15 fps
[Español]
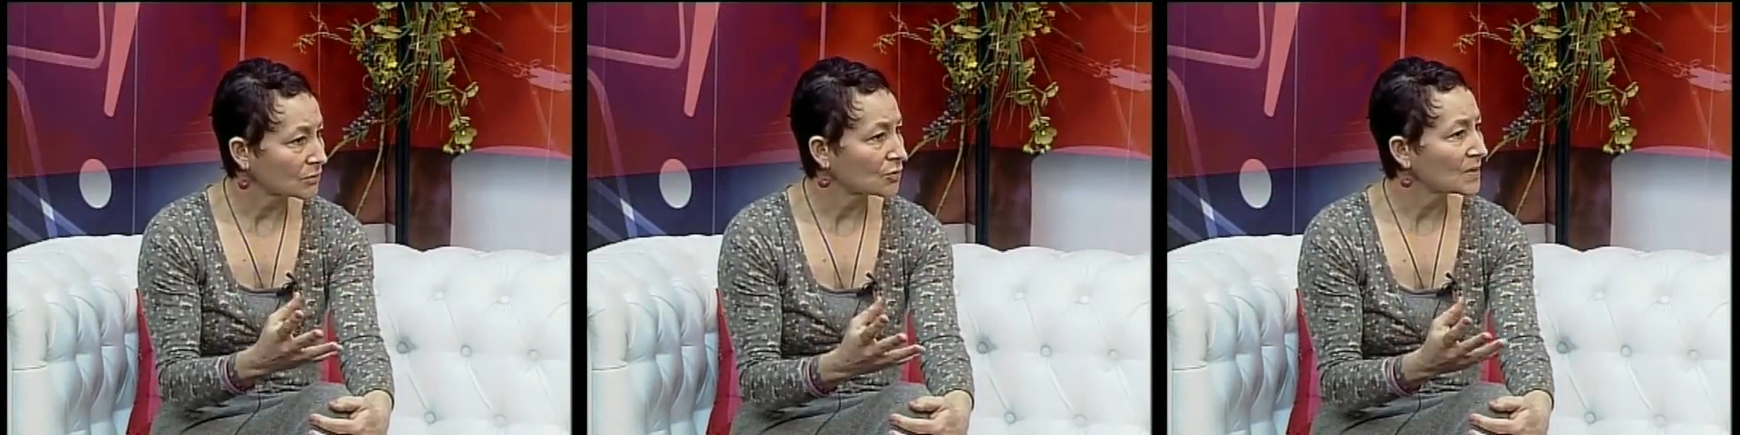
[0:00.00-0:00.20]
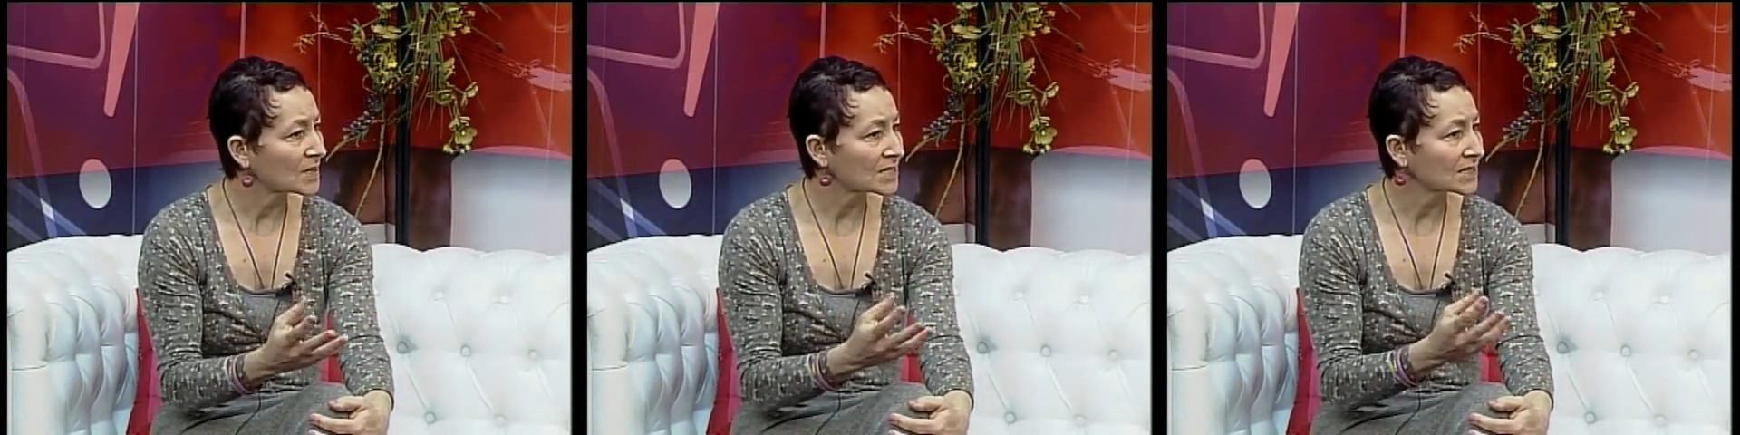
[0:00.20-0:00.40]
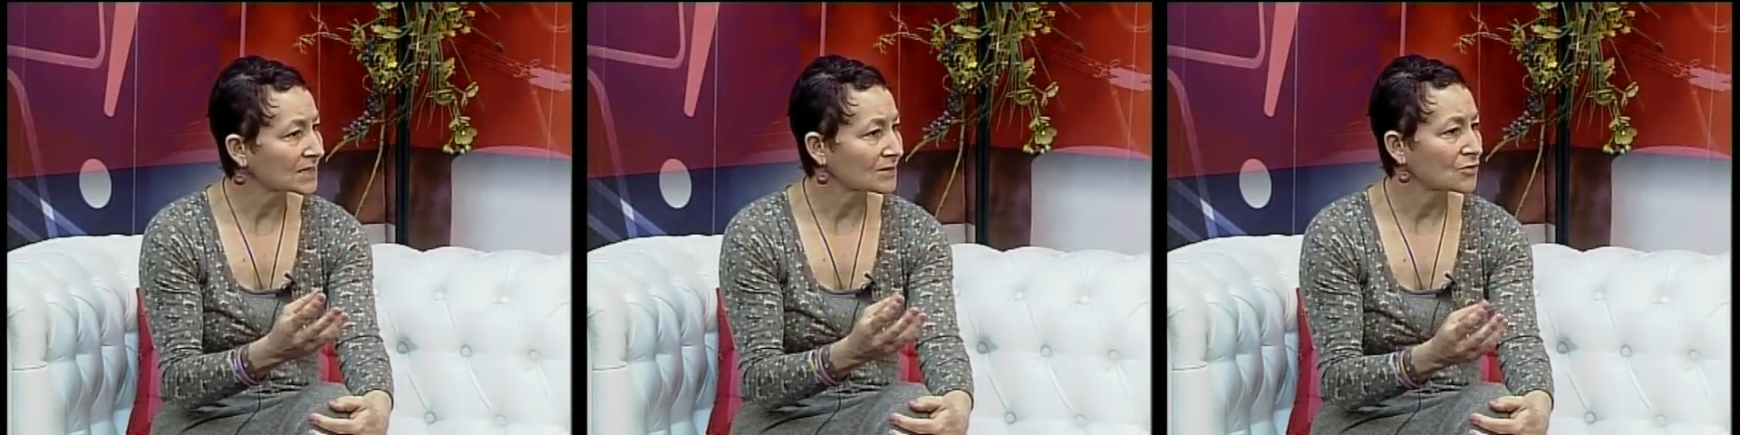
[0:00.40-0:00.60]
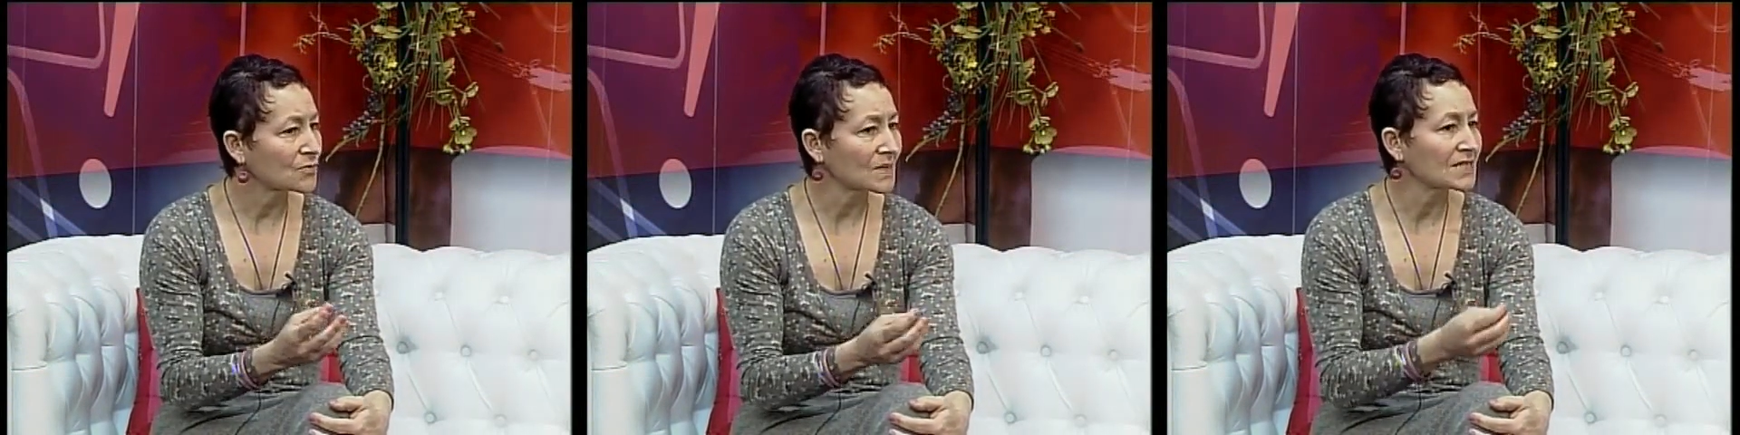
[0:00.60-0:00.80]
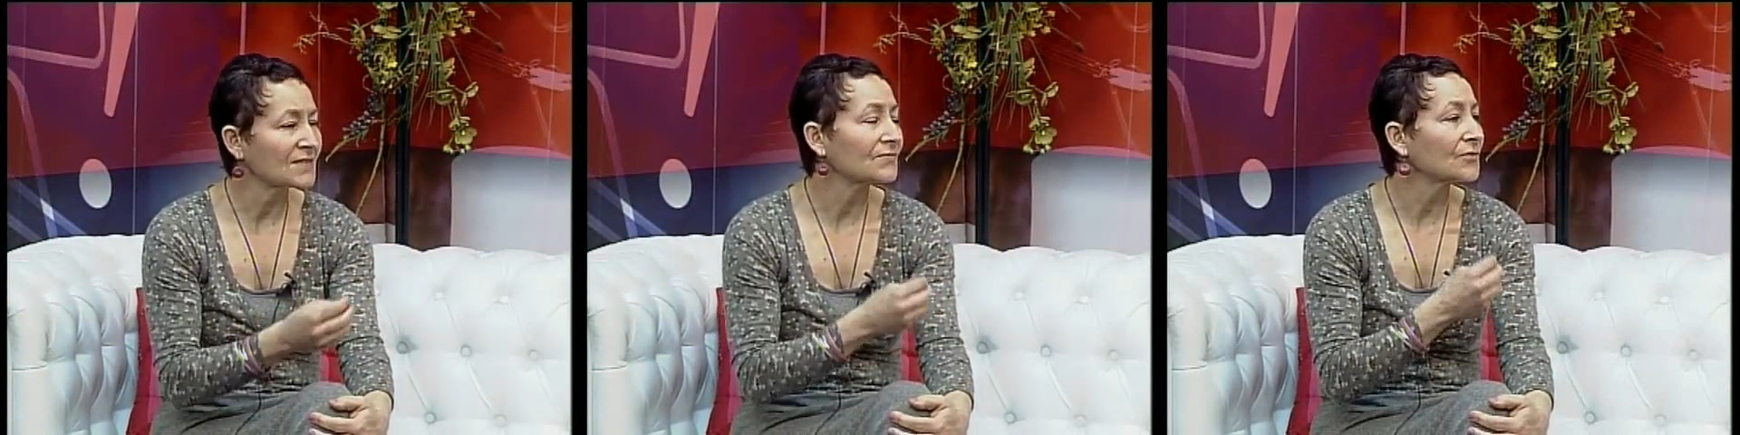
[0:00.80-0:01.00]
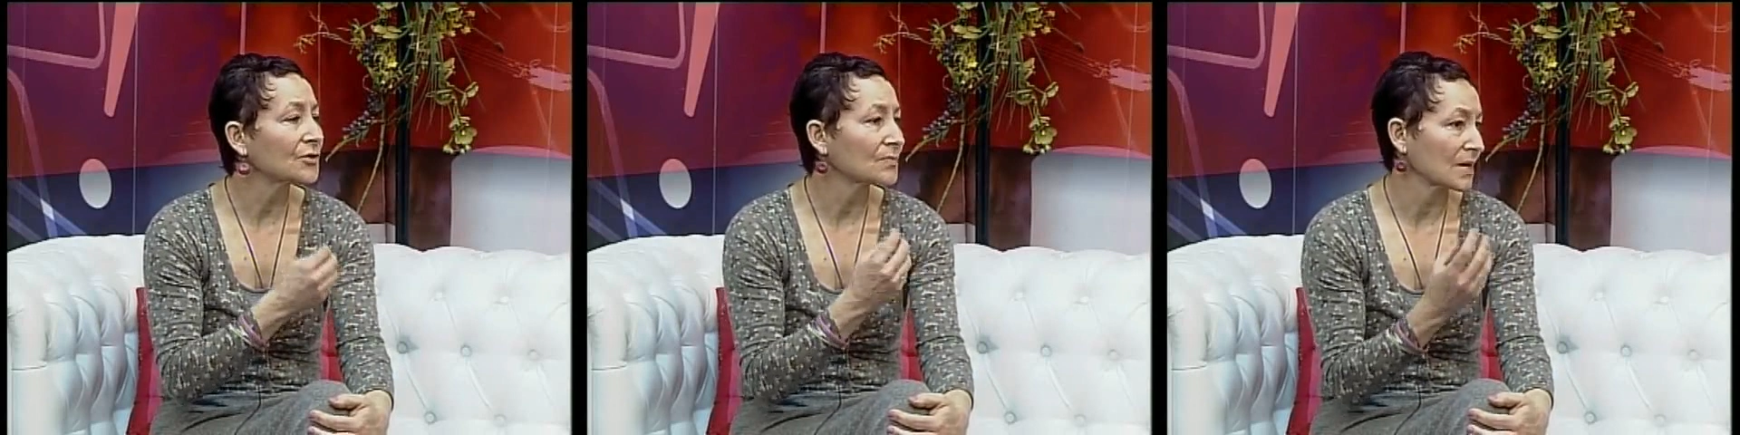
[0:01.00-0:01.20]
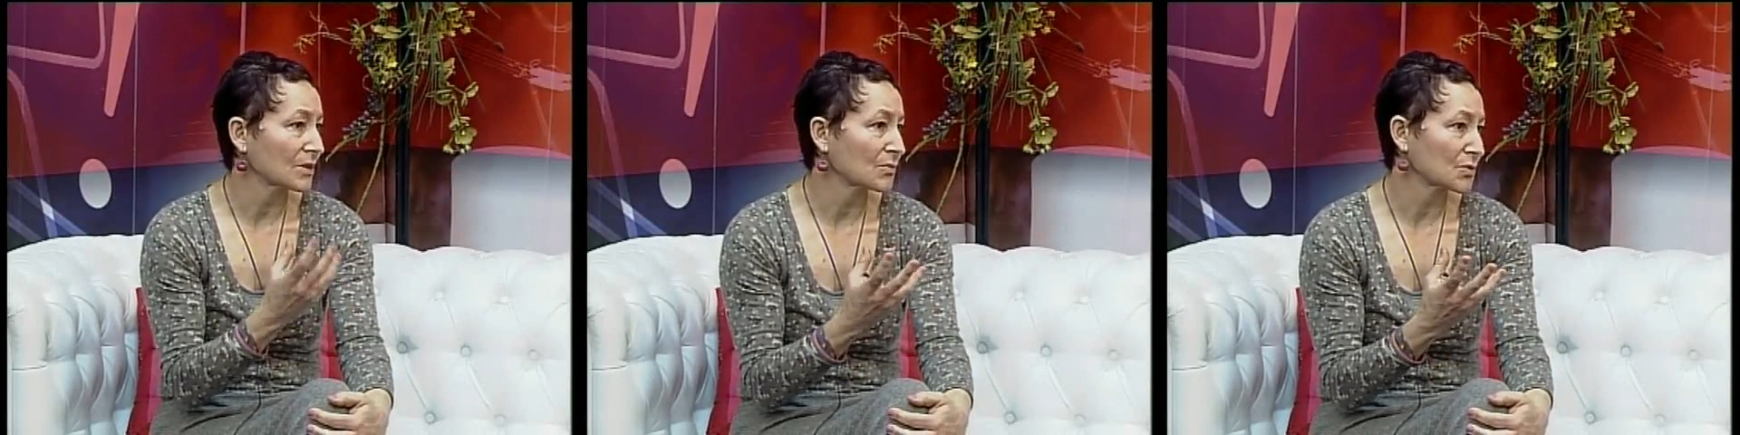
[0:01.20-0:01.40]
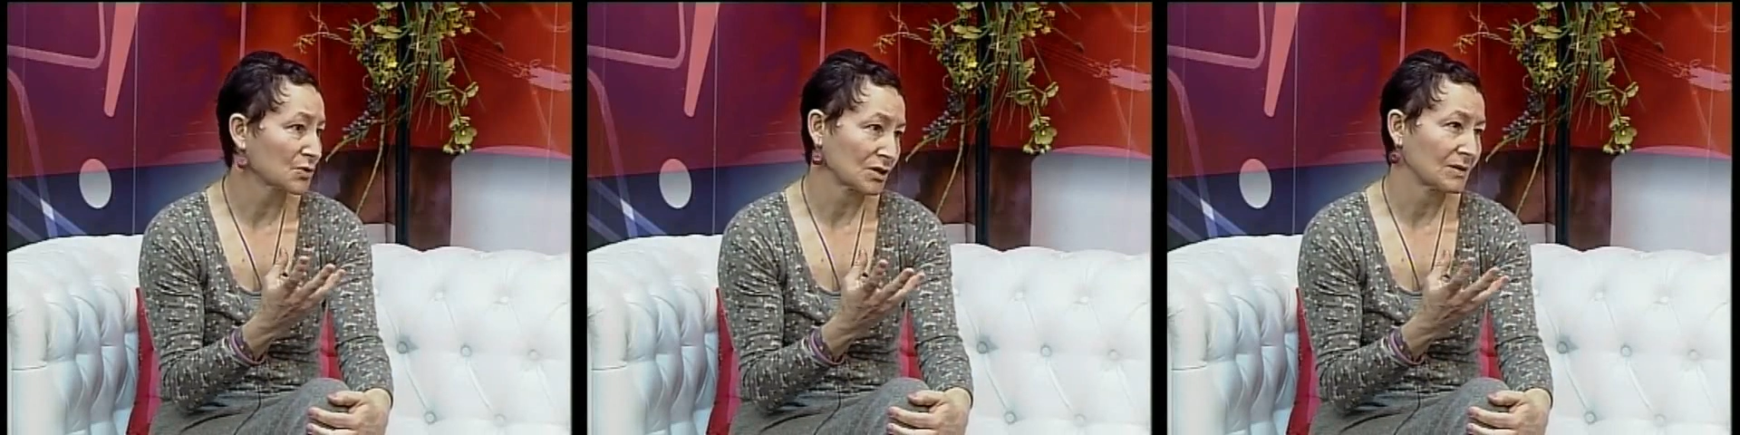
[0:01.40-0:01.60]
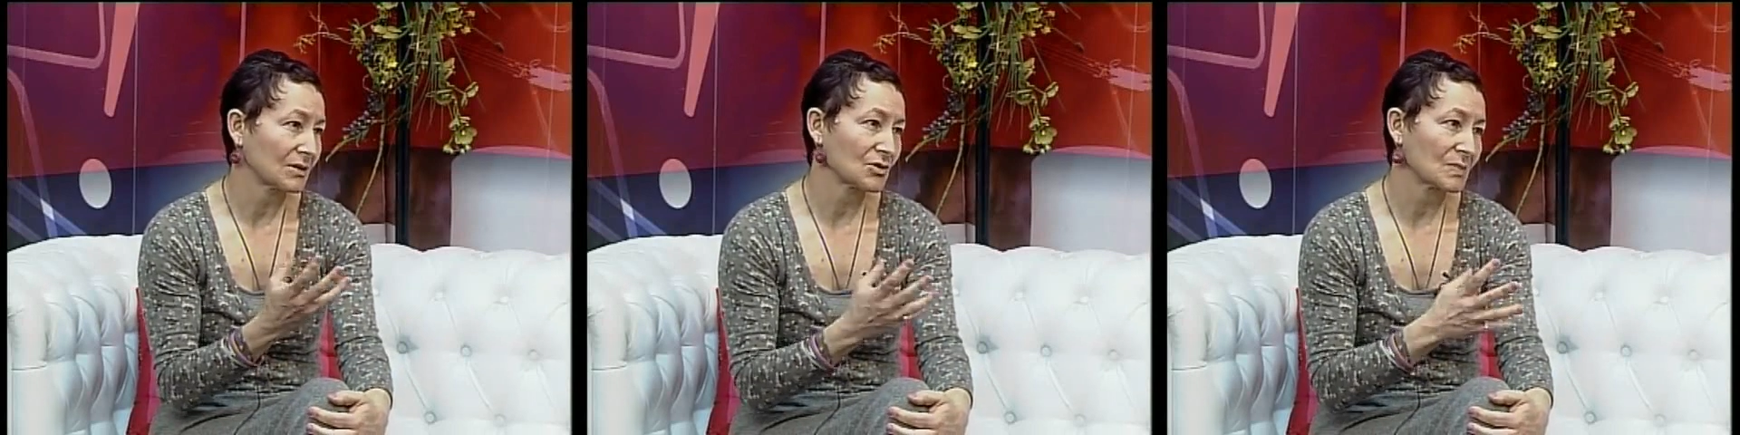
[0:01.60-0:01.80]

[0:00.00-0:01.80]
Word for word: lo más, lo más informado posible,